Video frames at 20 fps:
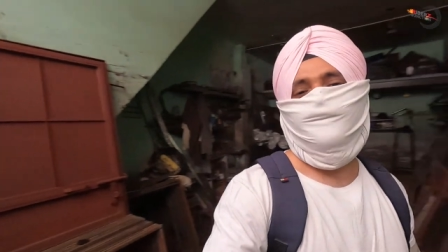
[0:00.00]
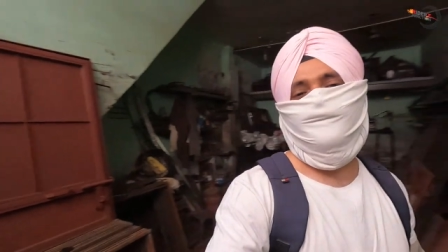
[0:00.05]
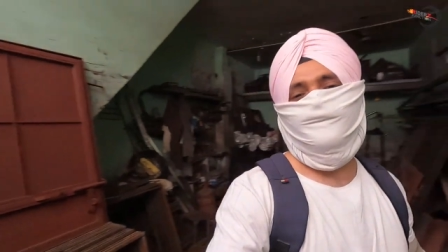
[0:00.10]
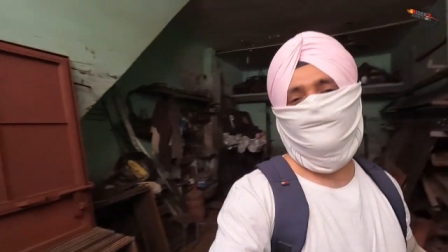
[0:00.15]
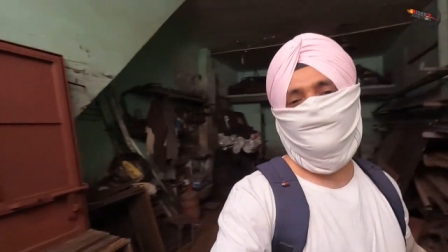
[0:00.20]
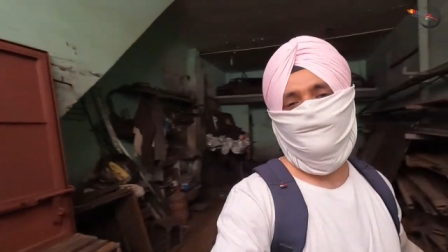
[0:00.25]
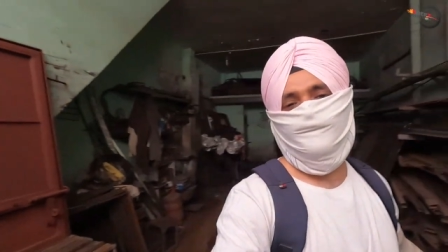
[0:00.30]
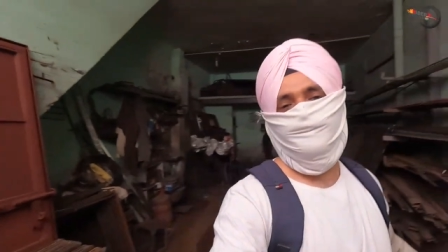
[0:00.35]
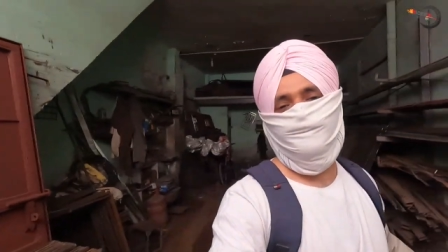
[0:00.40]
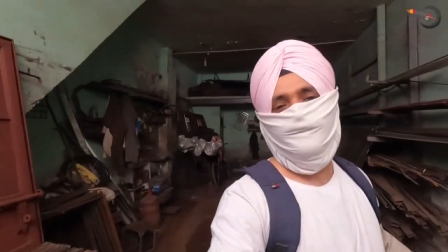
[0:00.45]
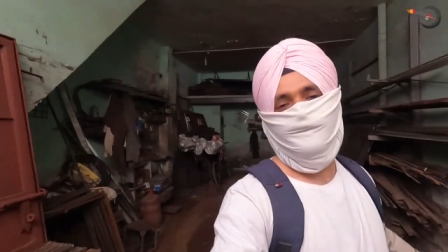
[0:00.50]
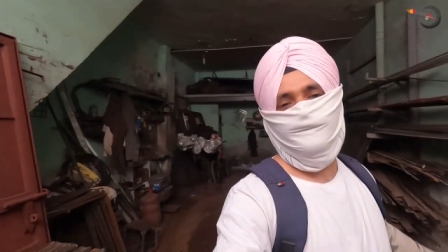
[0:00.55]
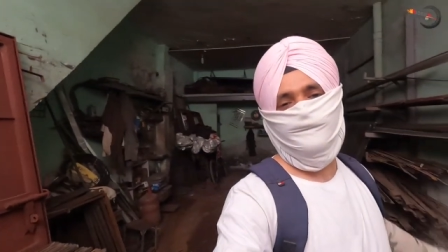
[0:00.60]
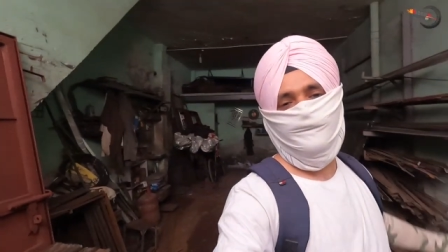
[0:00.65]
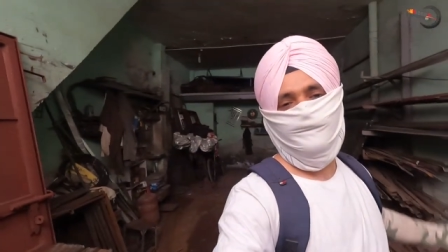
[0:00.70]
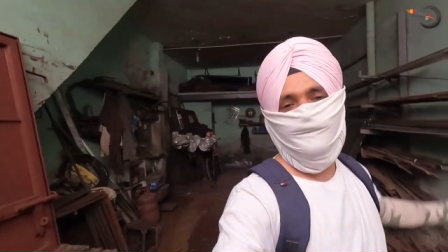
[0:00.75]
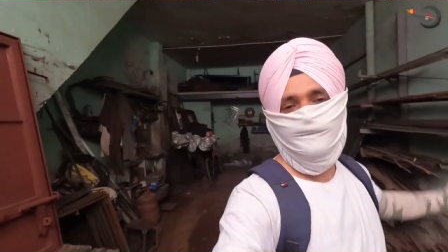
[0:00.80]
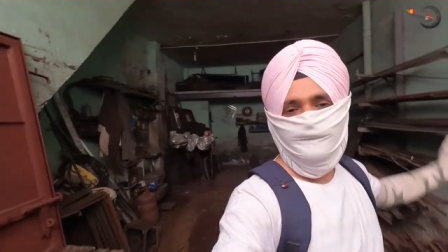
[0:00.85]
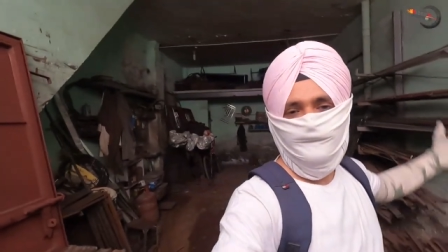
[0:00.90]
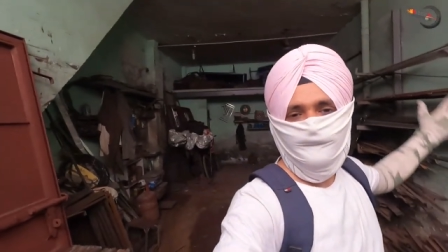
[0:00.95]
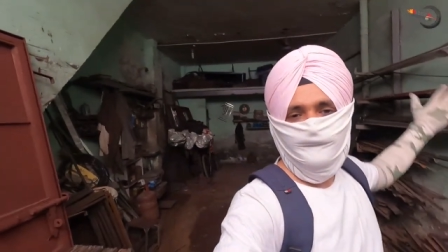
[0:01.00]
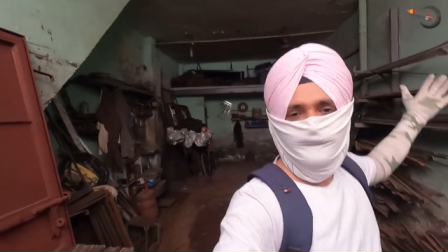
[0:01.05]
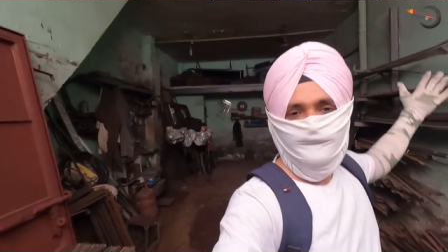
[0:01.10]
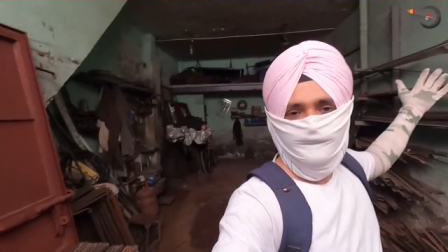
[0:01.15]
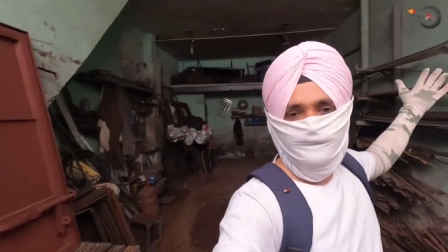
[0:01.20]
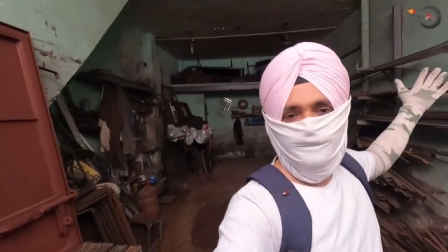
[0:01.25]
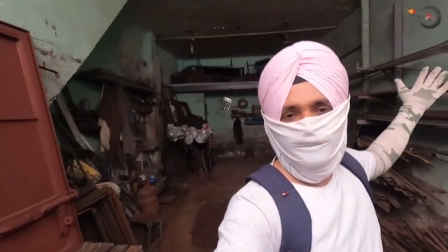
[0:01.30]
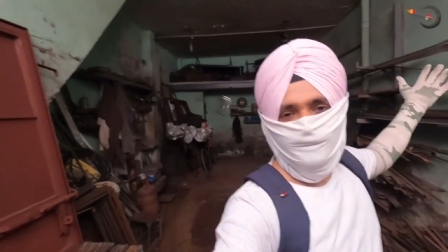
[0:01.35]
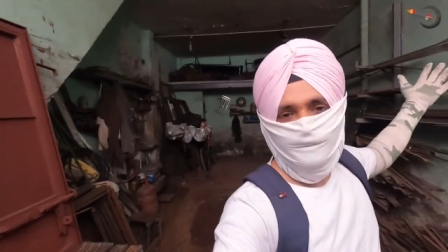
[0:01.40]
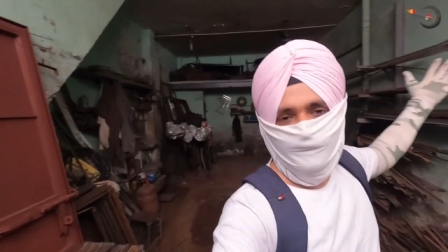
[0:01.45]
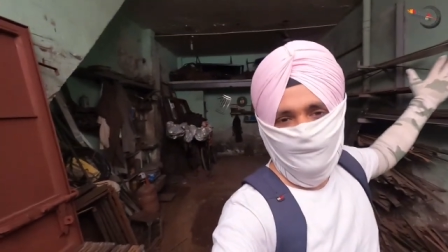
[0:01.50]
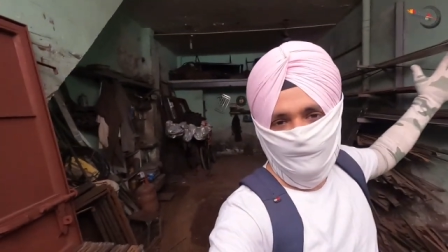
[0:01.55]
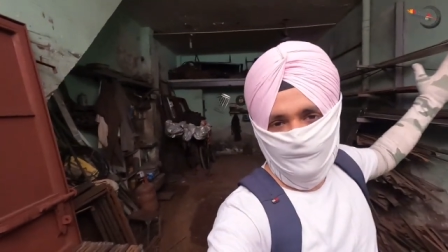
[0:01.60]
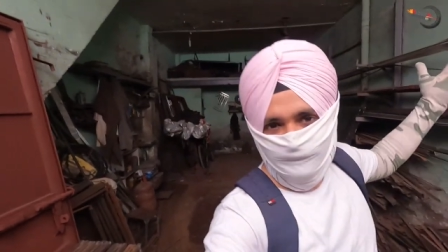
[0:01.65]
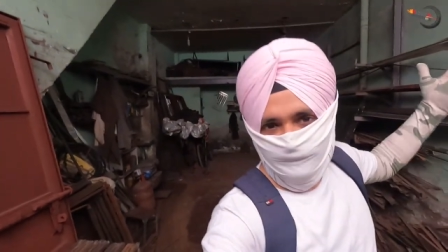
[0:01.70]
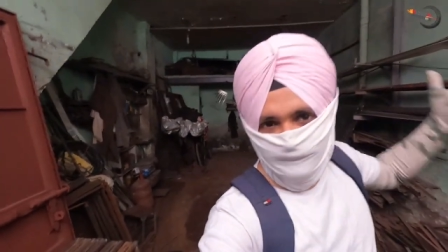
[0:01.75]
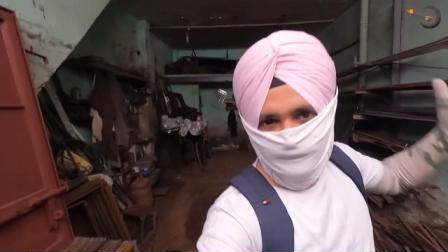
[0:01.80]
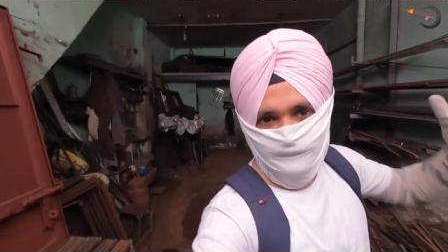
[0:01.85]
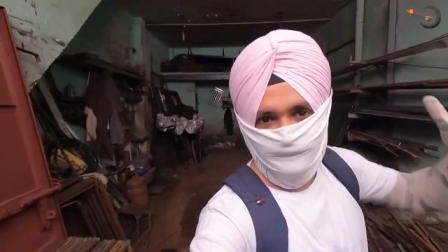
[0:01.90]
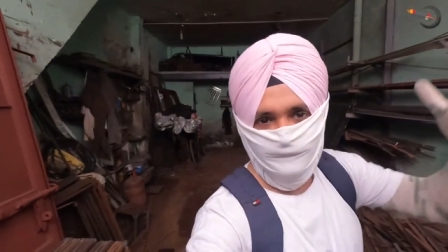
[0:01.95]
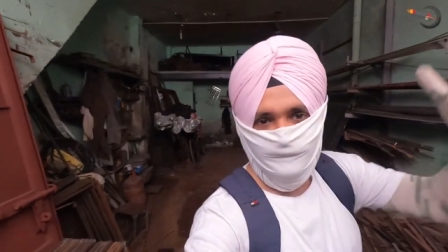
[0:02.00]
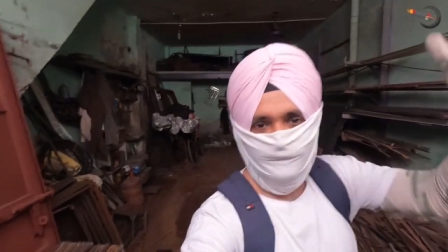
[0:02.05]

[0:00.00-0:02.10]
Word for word: बढ़िया होंगे मेरी तरह सो so, आज